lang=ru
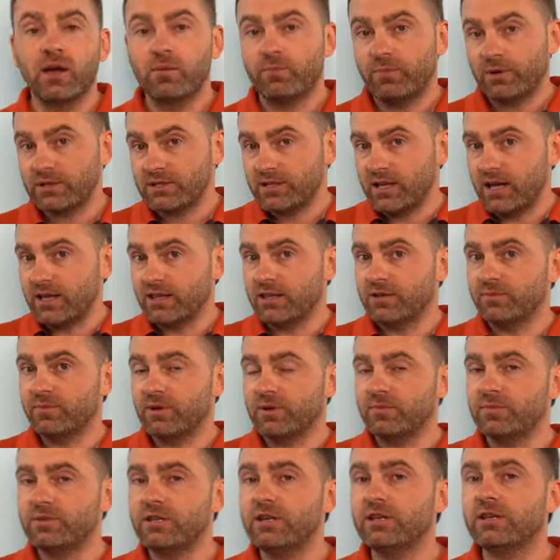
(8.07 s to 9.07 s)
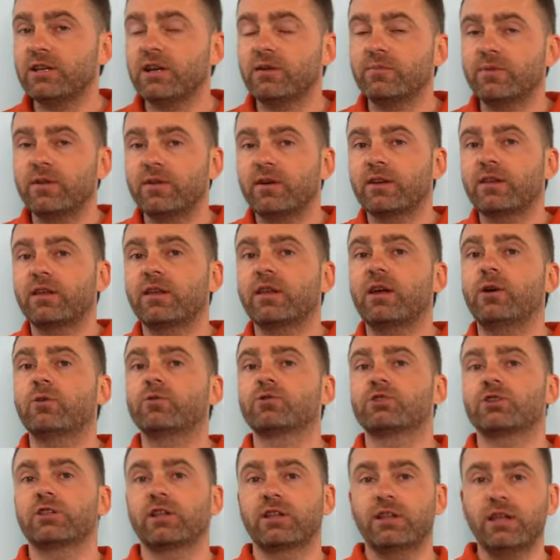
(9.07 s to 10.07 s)
Постоянным моим зрителям, наверное, я
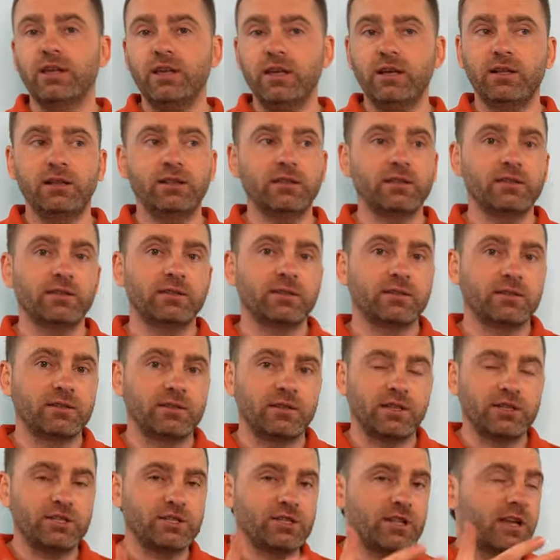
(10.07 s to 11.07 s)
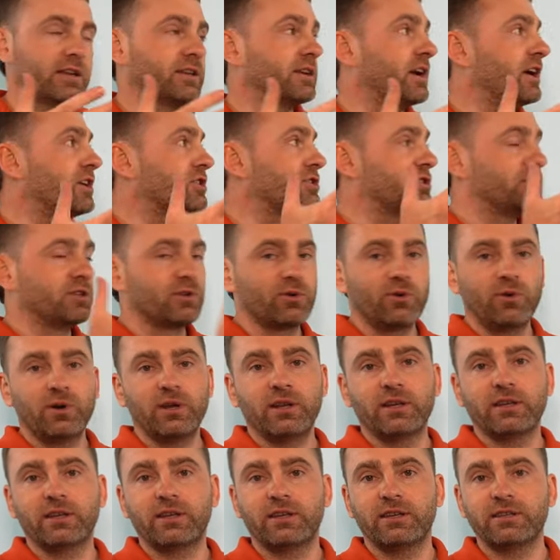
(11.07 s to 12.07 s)
уже надоел э, начинать каждый
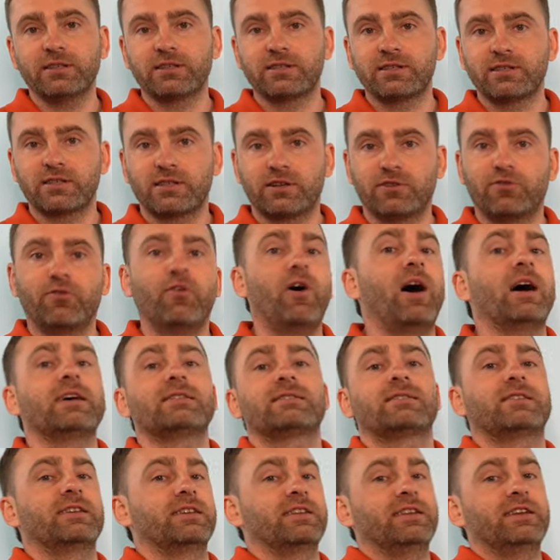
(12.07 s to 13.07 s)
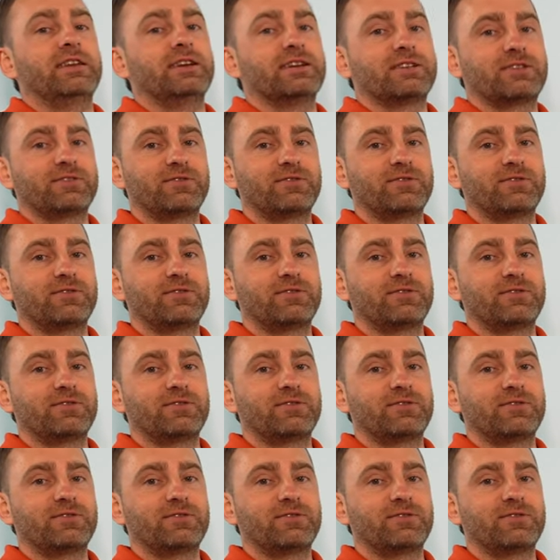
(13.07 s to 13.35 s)
ролик из хвастания